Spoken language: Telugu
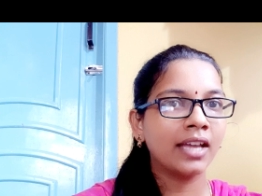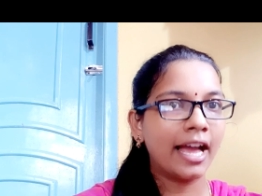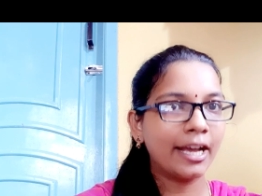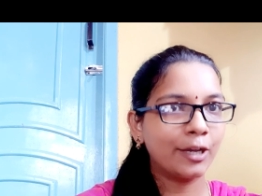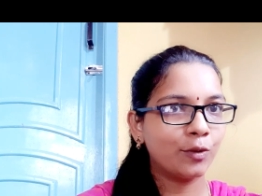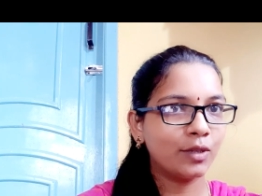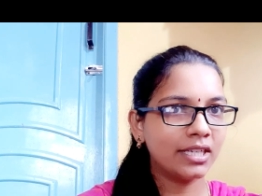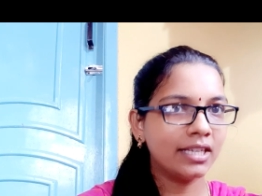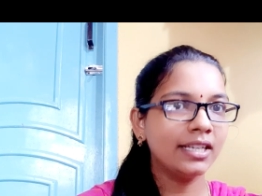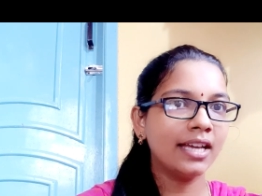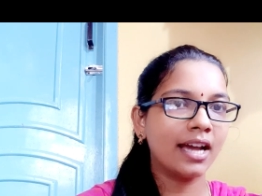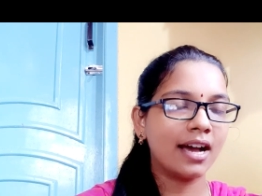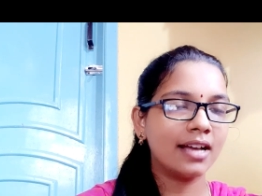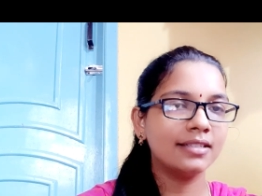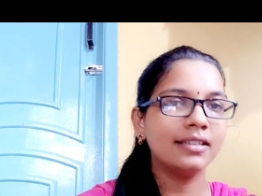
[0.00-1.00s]
ఆ క్వశ్చన్కి
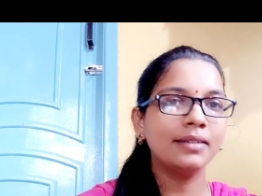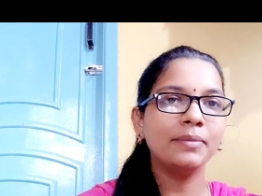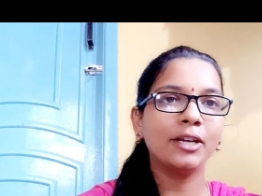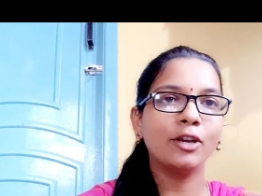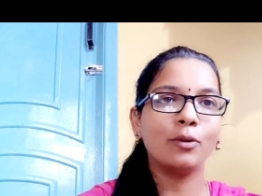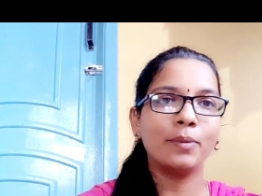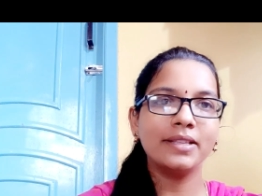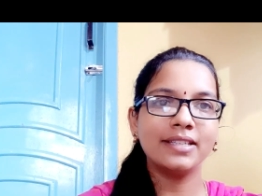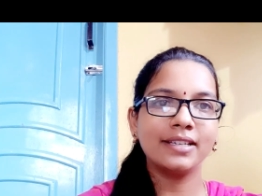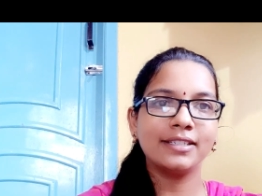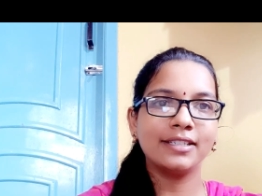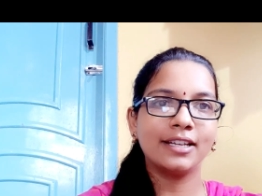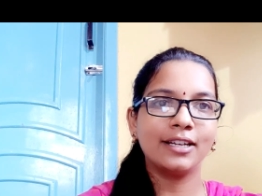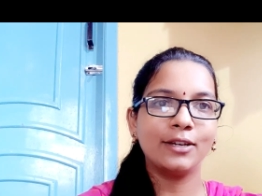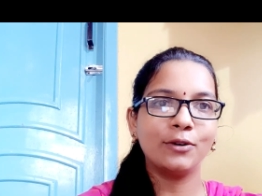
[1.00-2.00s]
ఆన్సర్ మీకు కామెంట్
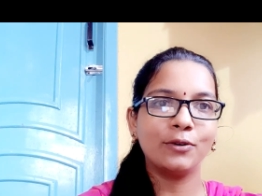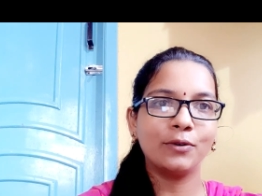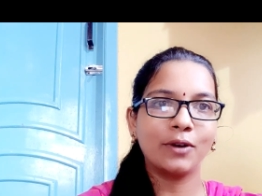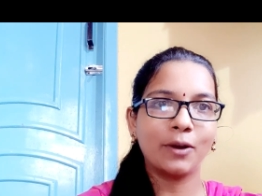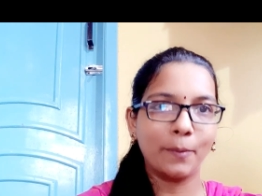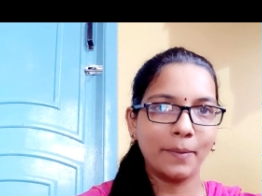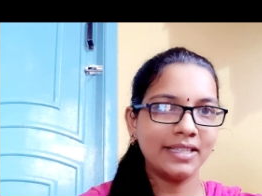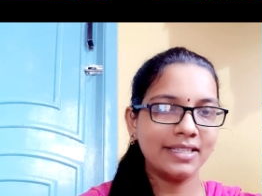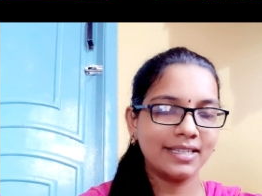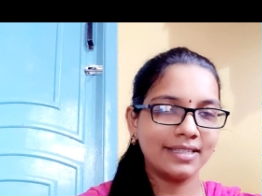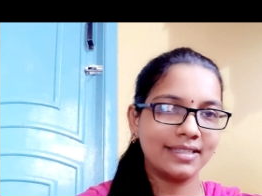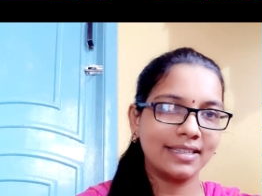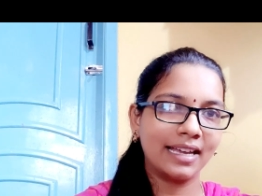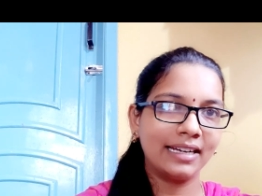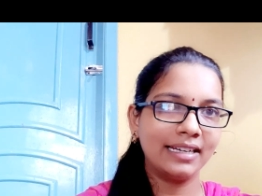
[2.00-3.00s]
సెక్షన్లో కమెంట్
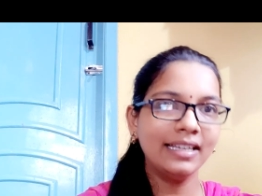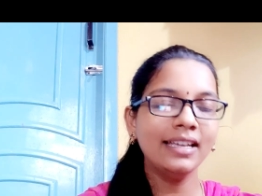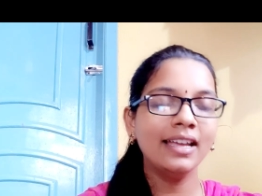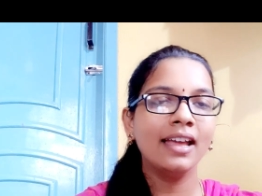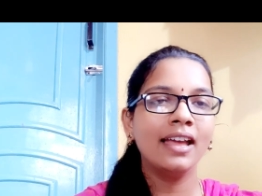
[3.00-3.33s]
చేసేయండి